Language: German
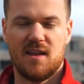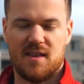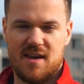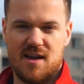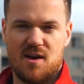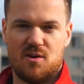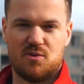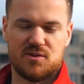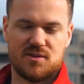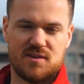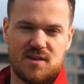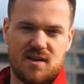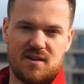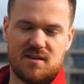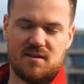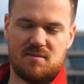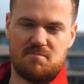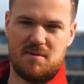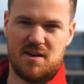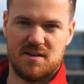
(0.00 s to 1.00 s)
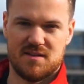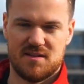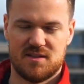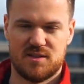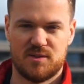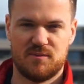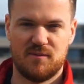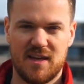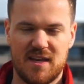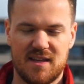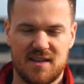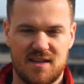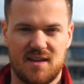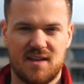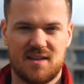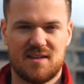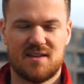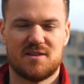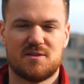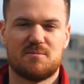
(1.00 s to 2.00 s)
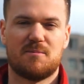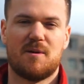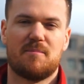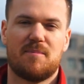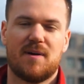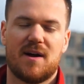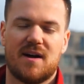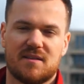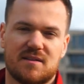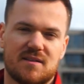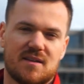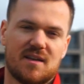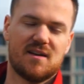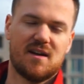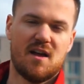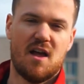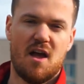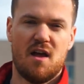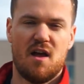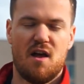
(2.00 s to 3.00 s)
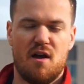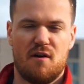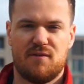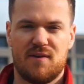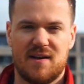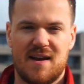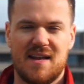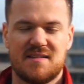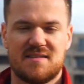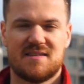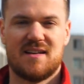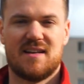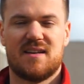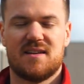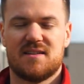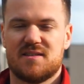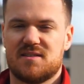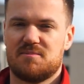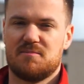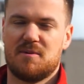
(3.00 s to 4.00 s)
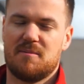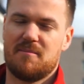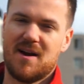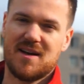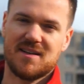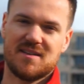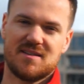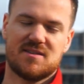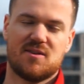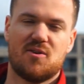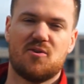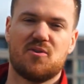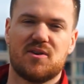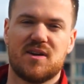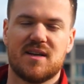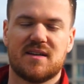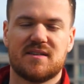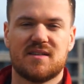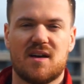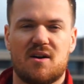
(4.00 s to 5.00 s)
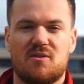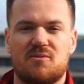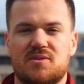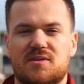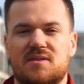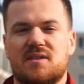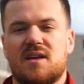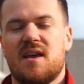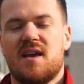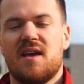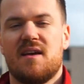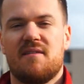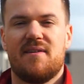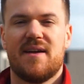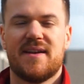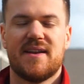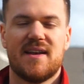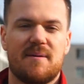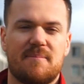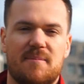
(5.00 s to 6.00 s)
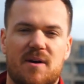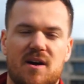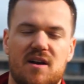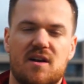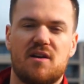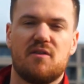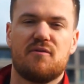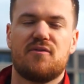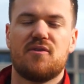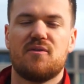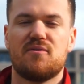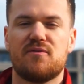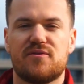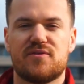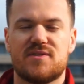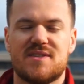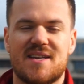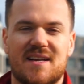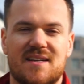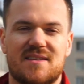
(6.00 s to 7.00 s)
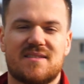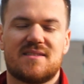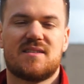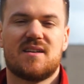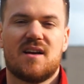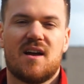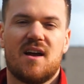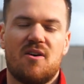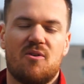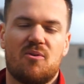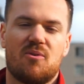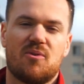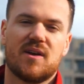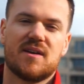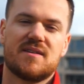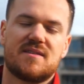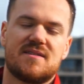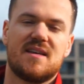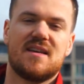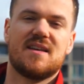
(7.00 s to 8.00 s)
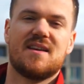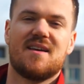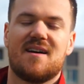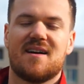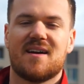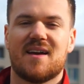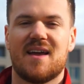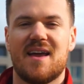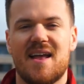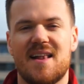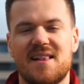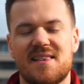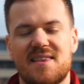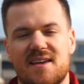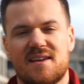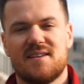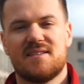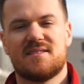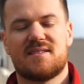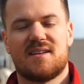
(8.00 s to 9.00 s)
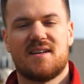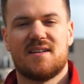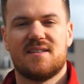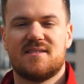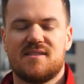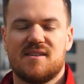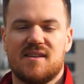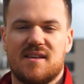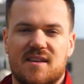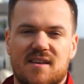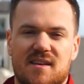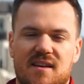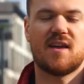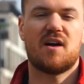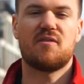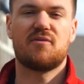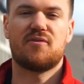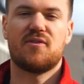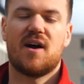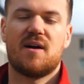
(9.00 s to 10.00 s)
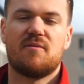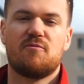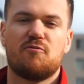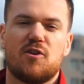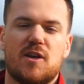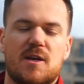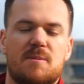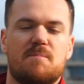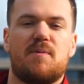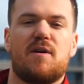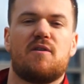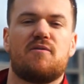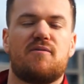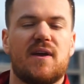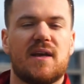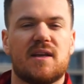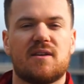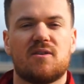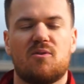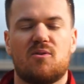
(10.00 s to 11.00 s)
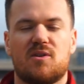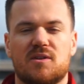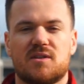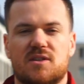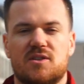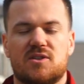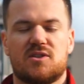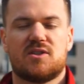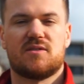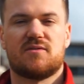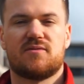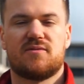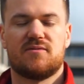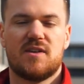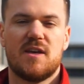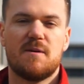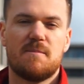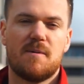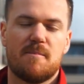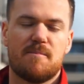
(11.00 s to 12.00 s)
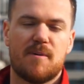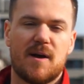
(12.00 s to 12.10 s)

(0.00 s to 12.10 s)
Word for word: Die auch sagen, mir ist es wichtig, dass mein Partner verlässlich ist. Mir macht es auch nichts aus, wenn der mal fünf, sechs oder zehn Jahre älter ist als ich. Dafür haben wir den perfekten Ort geschaffen. Hier bei